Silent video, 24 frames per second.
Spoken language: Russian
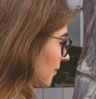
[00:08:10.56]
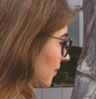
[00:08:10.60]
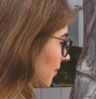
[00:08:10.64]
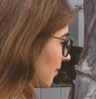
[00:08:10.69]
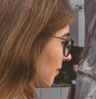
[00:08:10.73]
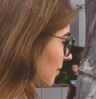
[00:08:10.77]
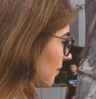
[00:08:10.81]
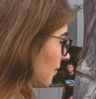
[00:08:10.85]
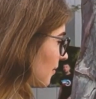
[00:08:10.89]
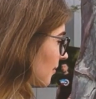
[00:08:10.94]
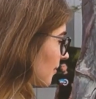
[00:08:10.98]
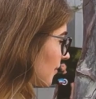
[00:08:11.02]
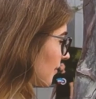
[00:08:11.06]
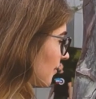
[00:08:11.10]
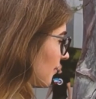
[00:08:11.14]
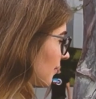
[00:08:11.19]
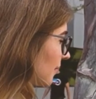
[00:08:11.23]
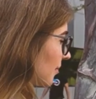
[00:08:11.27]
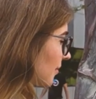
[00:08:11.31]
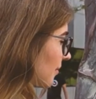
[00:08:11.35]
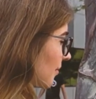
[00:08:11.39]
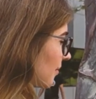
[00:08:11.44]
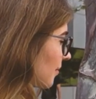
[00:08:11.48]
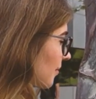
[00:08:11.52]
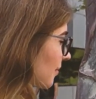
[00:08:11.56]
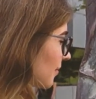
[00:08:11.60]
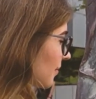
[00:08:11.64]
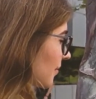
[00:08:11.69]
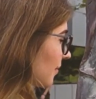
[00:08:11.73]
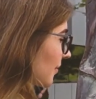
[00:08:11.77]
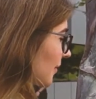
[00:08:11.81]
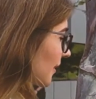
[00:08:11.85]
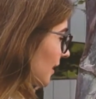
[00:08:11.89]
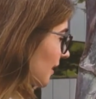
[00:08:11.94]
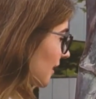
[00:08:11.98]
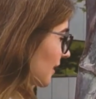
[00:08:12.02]
зеленый код,
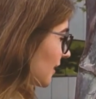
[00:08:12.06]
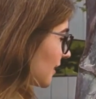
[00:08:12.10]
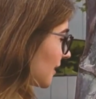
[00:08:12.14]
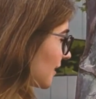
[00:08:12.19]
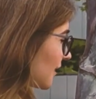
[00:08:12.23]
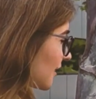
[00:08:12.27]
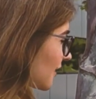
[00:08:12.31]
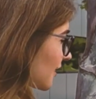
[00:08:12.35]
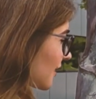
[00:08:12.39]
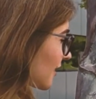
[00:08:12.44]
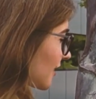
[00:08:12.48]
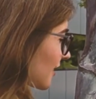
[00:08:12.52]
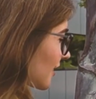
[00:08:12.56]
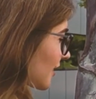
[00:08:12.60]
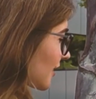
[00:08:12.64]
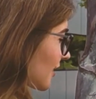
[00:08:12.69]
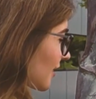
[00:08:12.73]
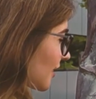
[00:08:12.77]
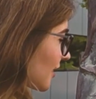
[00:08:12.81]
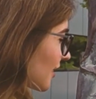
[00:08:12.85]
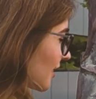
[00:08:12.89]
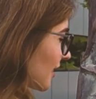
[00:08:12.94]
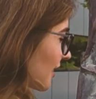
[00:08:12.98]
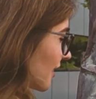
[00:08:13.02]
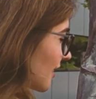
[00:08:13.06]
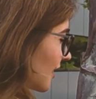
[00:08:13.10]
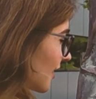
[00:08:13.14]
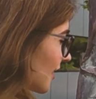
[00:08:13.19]
у тебя ага. все хорошо,